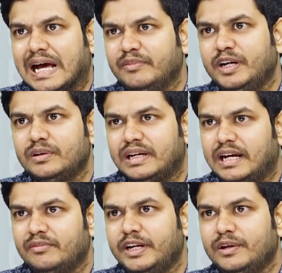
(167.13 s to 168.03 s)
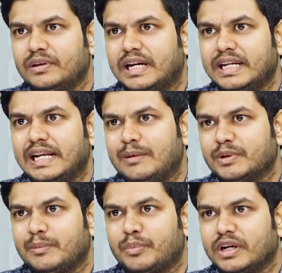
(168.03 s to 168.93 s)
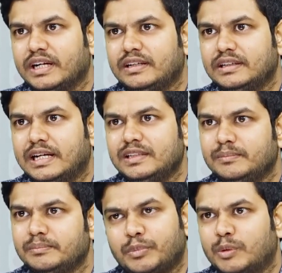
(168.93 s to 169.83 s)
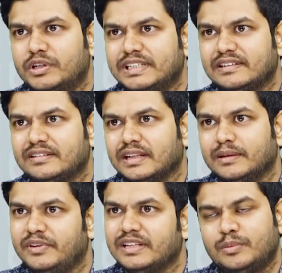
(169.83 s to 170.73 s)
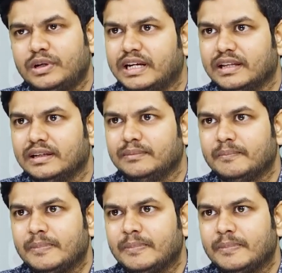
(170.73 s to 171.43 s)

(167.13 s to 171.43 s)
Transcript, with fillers: ఆ వీడియో ఆ వీడియో కానీ లేకపోతే ఆ ప్రొడక్ట్ కానీ ప్రమోట్ చేస్తుంది ఫేస్బుక్ అనేది